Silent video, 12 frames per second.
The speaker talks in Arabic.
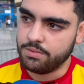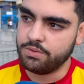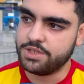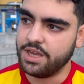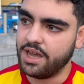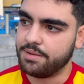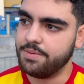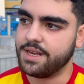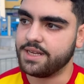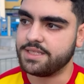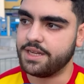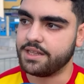وجيعه
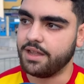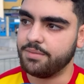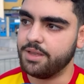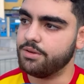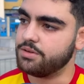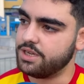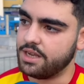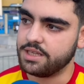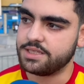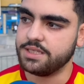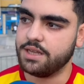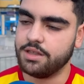كبيره صارت عمناول ان شاء الله السنه